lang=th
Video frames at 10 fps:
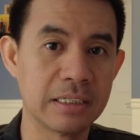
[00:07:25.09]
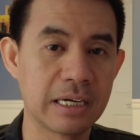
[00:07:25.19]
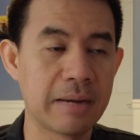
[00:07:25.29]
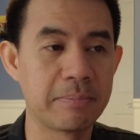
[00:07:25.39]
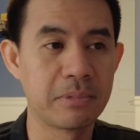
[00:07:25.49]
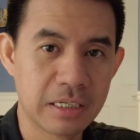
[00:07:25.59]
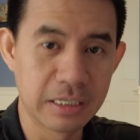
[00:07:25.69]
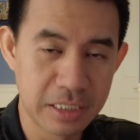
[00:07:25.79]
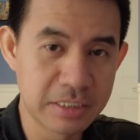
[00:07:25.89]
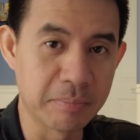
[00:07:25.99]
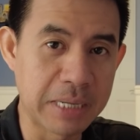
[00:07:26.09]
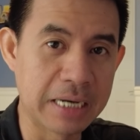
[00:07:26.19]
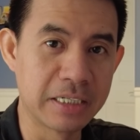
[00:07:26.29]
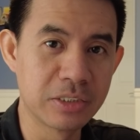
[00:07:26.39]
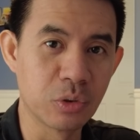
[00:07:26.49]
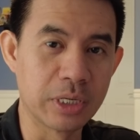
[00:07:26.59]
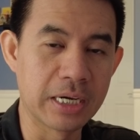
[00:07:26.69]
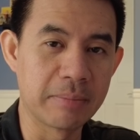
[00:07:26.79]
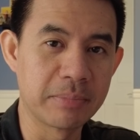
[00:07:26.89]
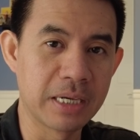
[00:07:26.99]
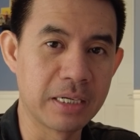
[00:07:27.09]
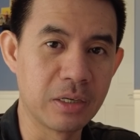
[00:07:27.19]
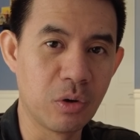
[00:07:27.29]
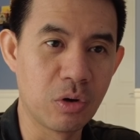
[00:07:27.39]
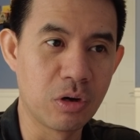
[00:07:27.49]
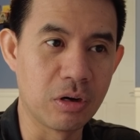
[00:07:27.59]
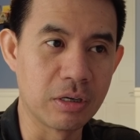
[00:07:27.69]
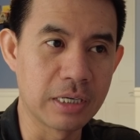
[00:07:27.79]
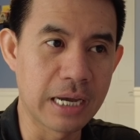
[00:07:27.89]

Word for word: นะครับและที่สำคัญที่สุดนะครับในโลกของ